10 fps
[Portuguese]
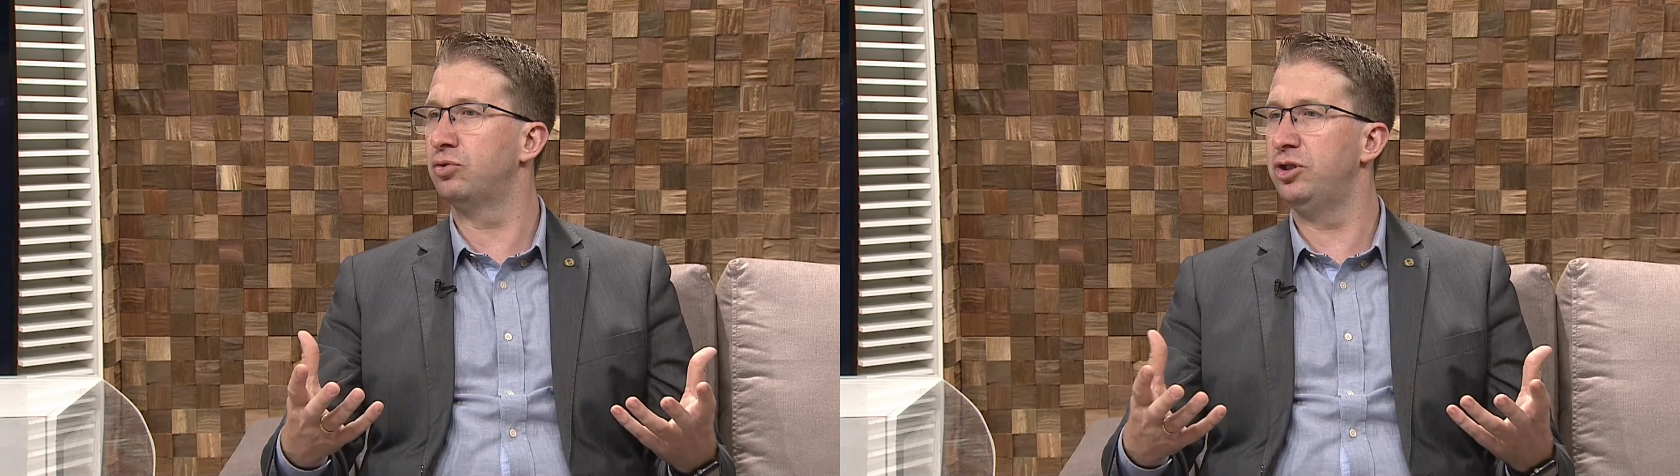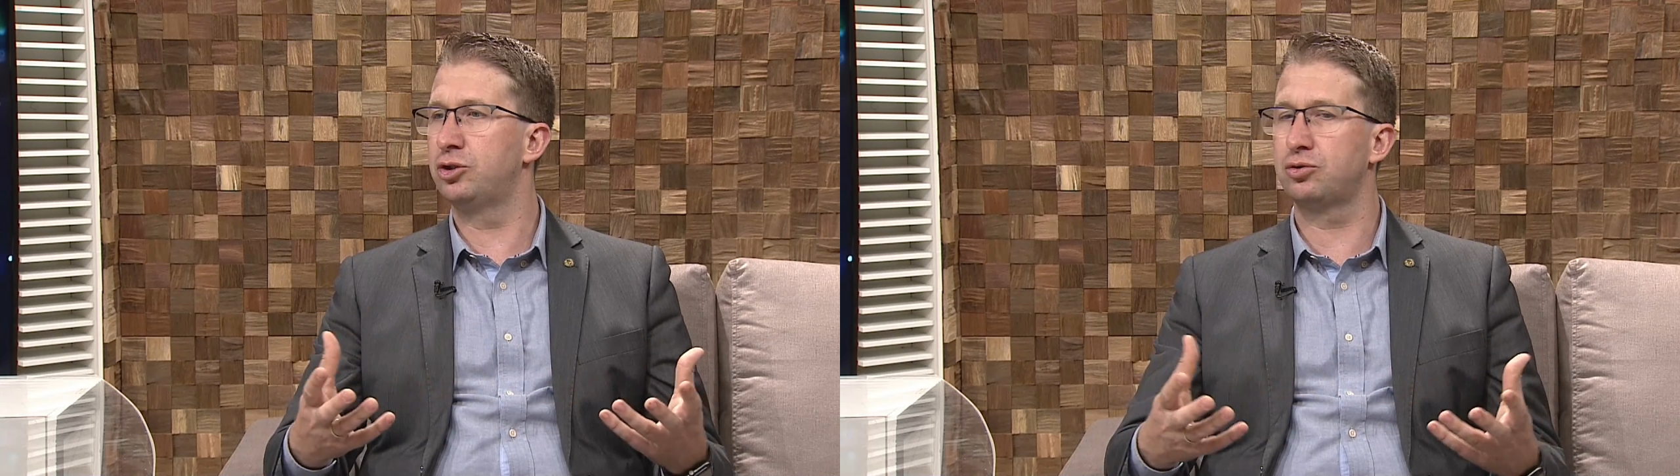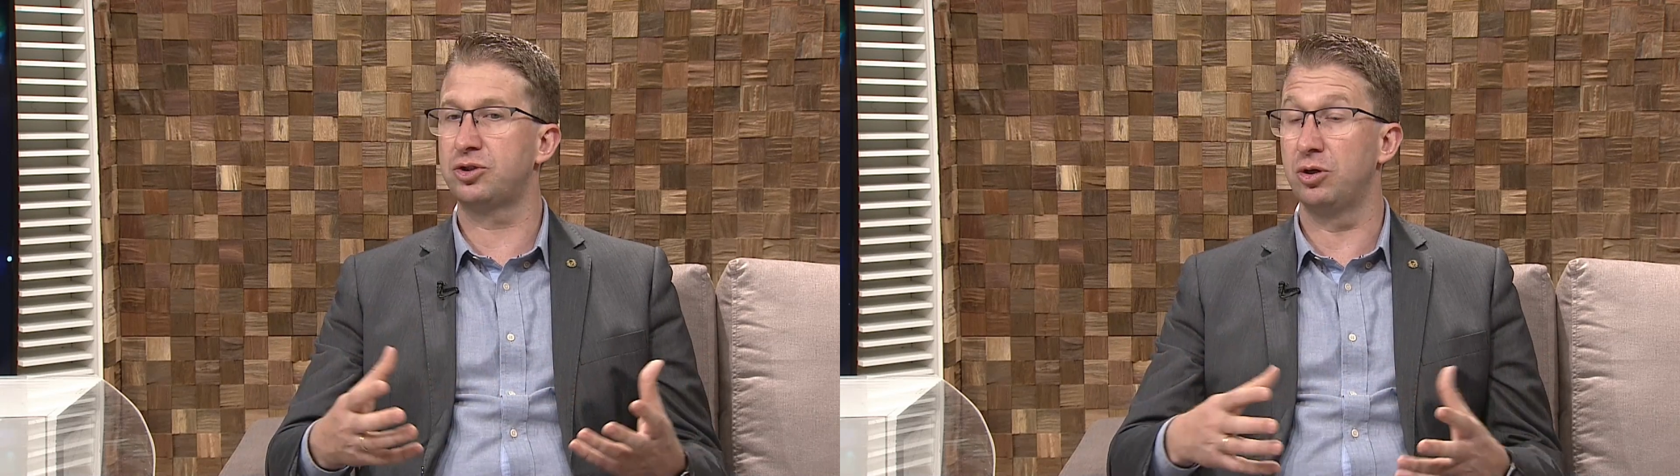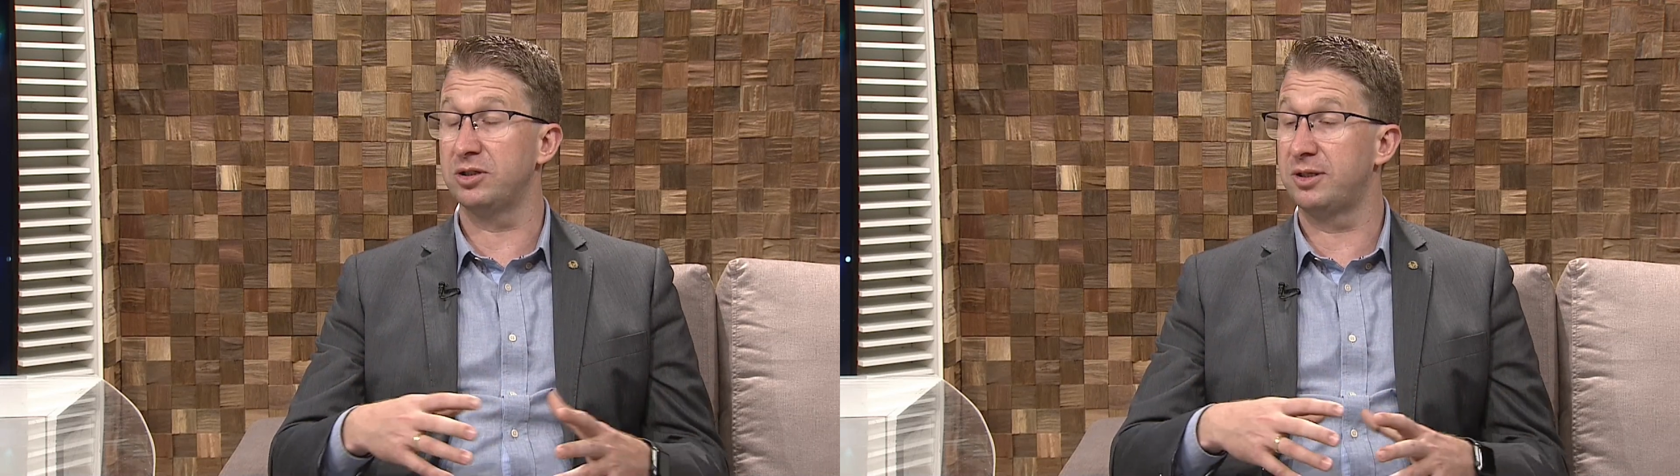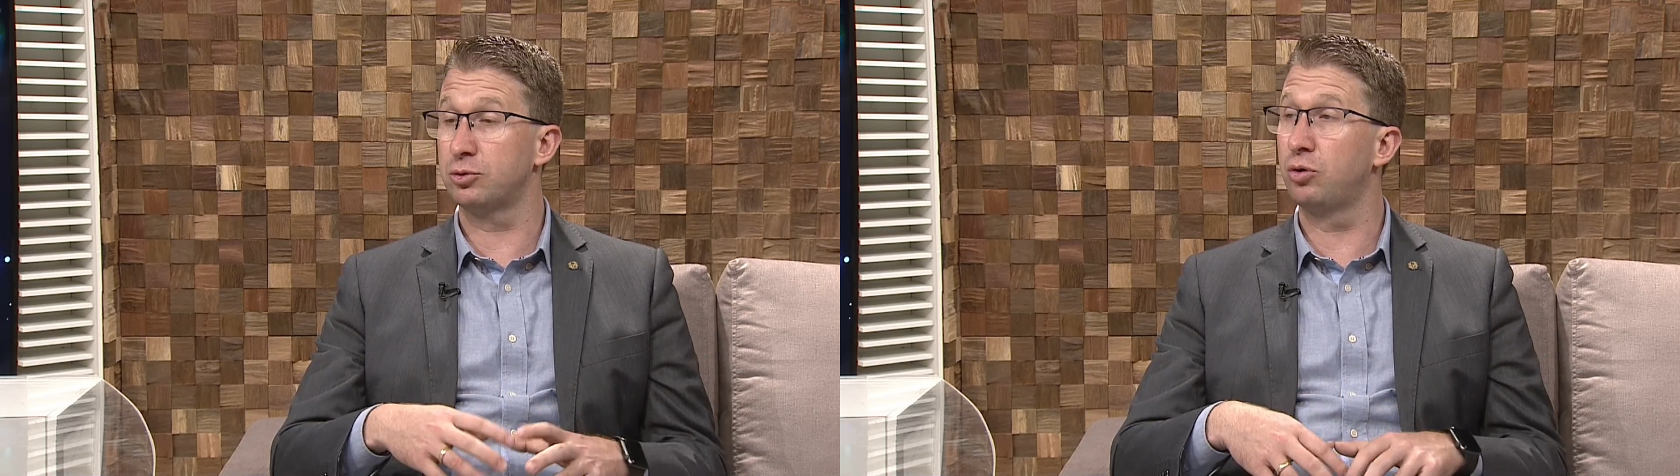turísticos que
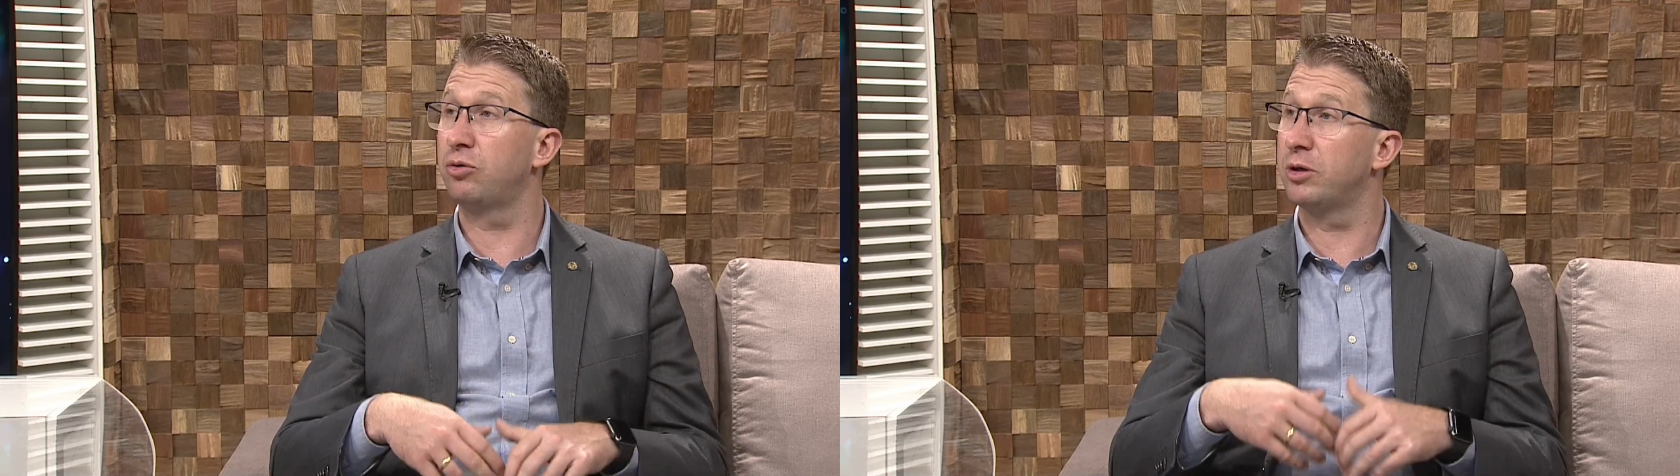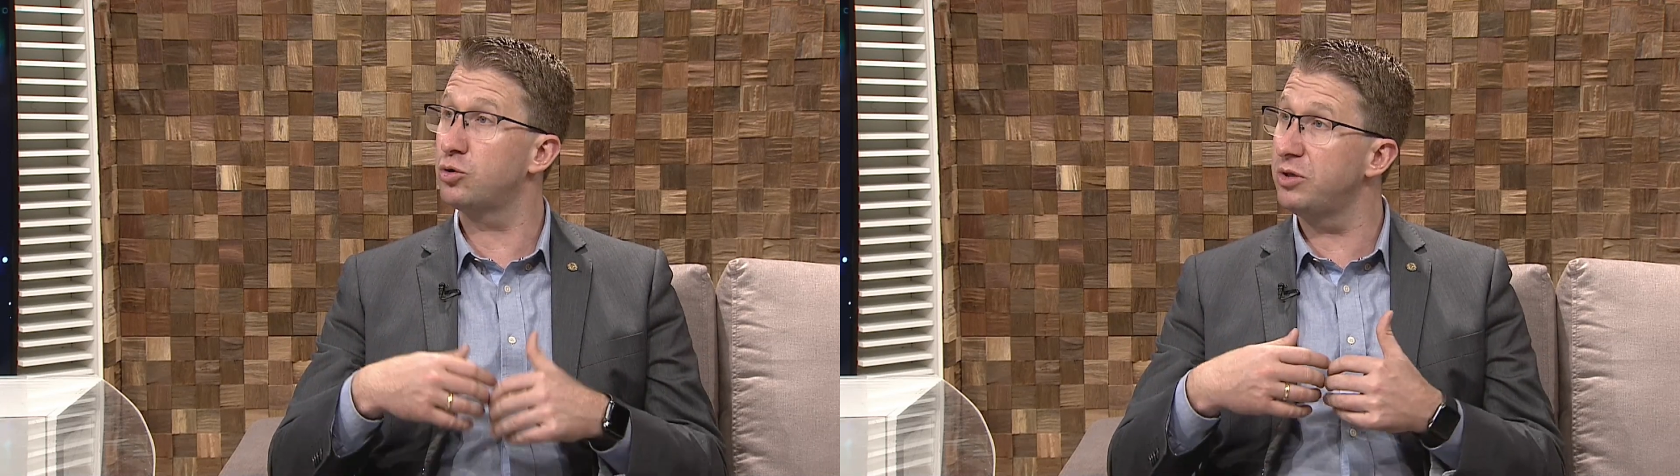nós temos no Rio Grande